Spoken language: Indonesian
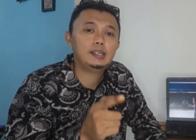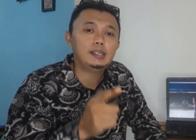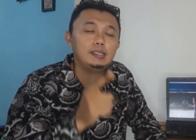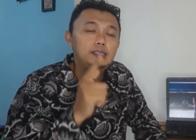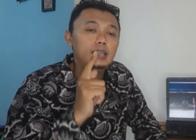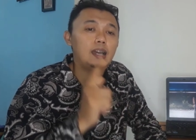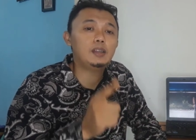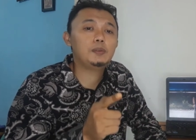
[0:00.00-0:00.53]

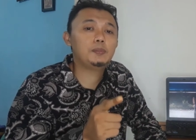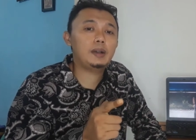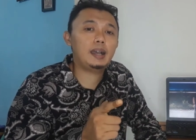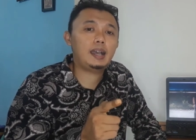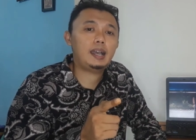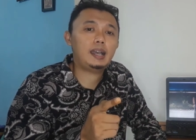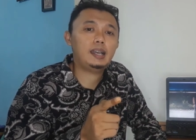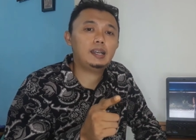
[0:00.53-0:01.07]
Jangan lupa
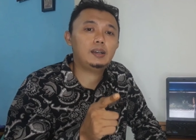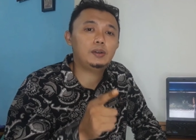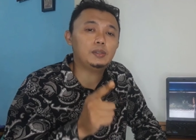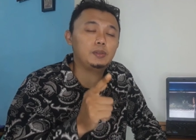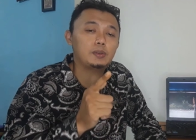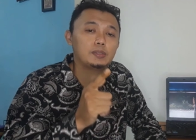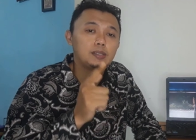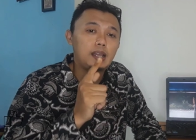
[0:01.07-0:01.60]

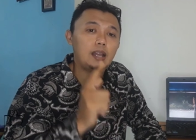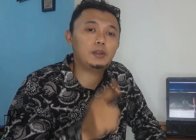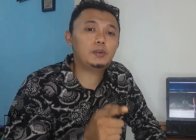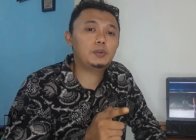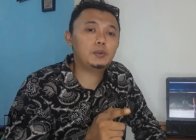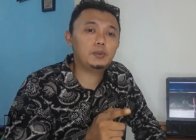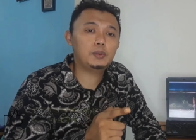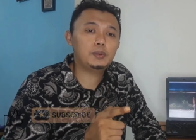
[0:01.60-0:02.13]
untuk
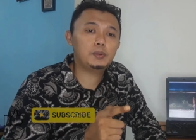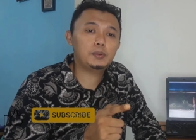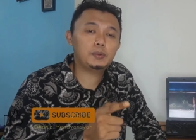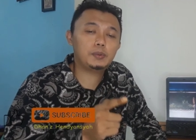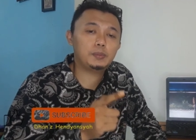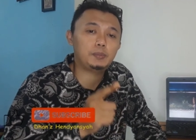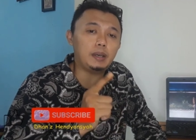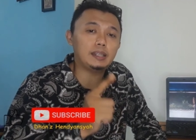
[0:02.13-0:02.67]
selalu
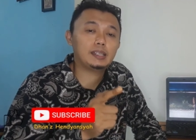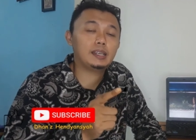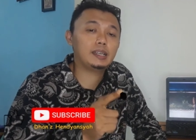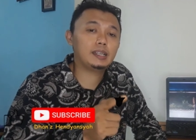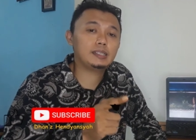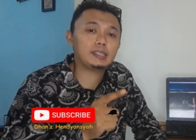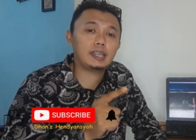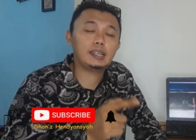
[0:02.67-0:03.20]

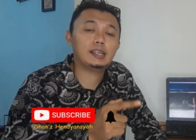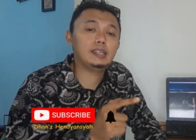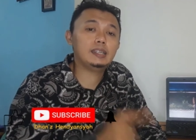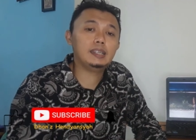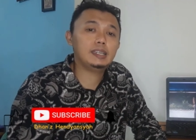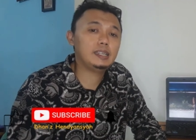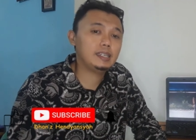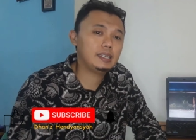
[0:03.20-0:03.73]
pantengin channel
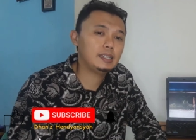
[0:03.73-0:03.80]
ini.